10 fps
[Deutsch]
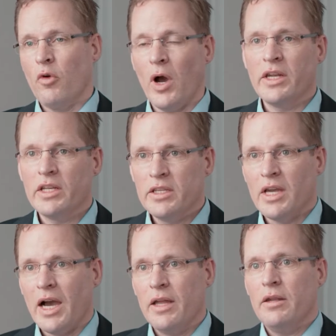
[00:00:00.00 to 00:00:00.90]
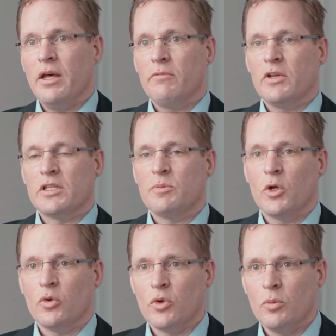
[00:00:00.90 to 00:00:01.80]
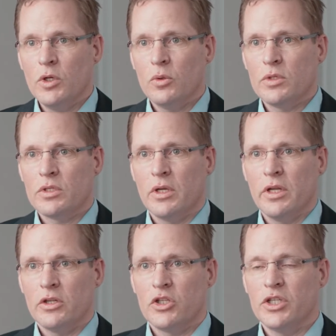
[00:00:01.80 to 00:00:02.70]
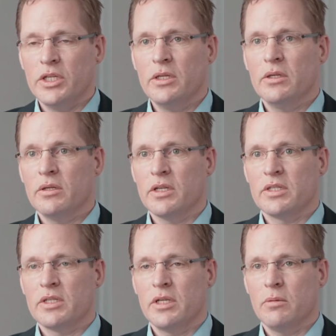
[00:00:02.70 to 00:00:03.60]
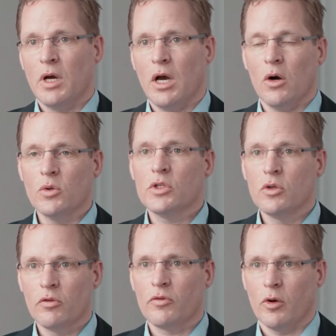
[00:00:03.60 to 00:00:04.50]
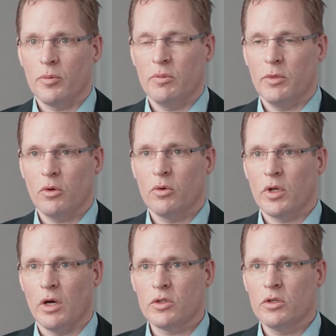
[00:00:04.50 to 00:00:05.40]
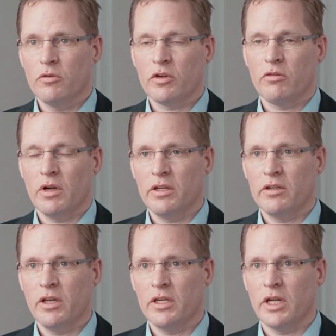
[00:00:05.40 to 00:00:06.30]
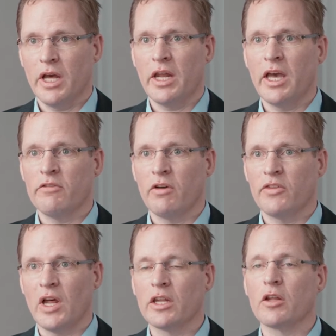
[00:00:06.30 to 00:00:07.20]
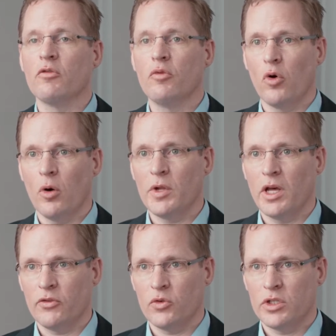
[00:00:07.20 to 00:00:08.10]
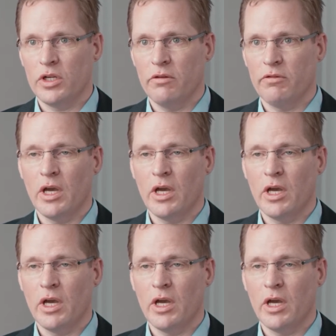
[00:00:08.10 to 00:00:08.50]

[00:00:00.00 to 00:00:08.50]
Vor einigen Jahren haben wir als Mann und Hummel uns entschieden, das Thema Außenluftoptimierung und Außenluftqualität in einer etwas anderen Form darzustellen.